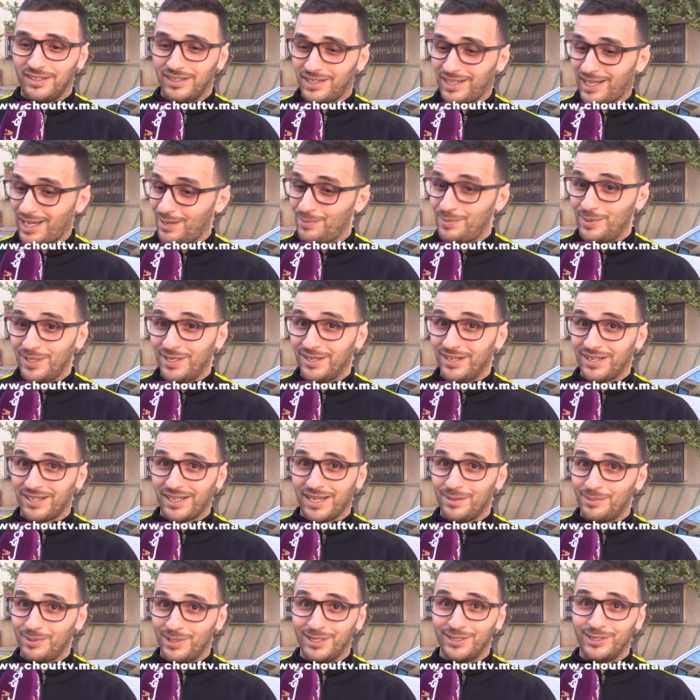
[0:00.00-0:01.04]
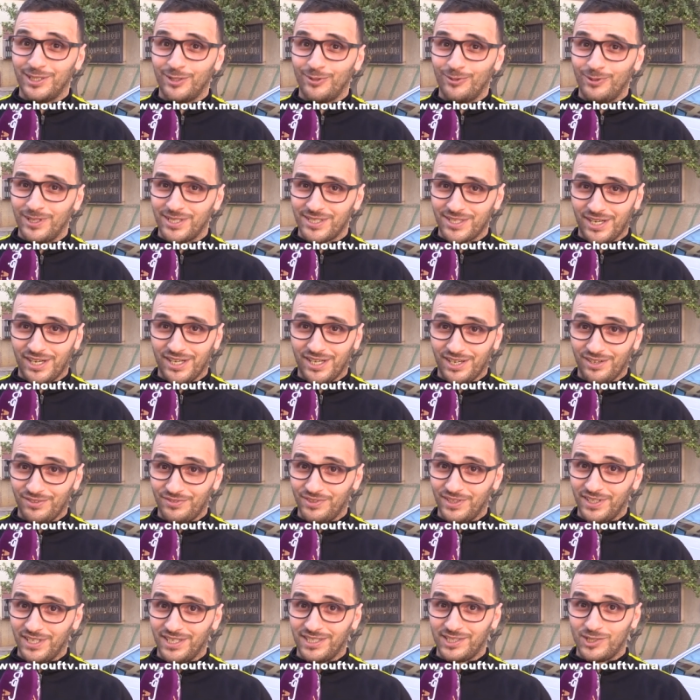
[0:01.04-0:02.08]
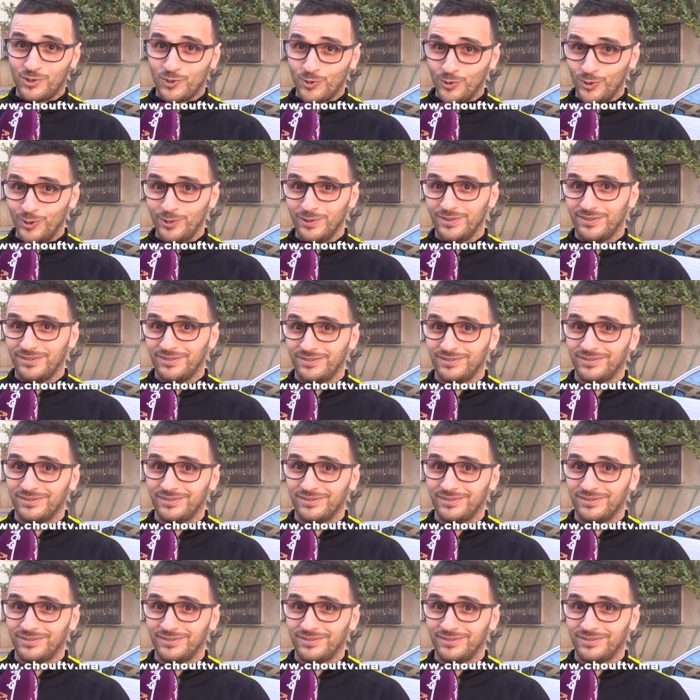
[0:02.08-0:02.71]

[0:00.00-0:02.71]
القبيله القبيله ديالو اللي صرع فيها التول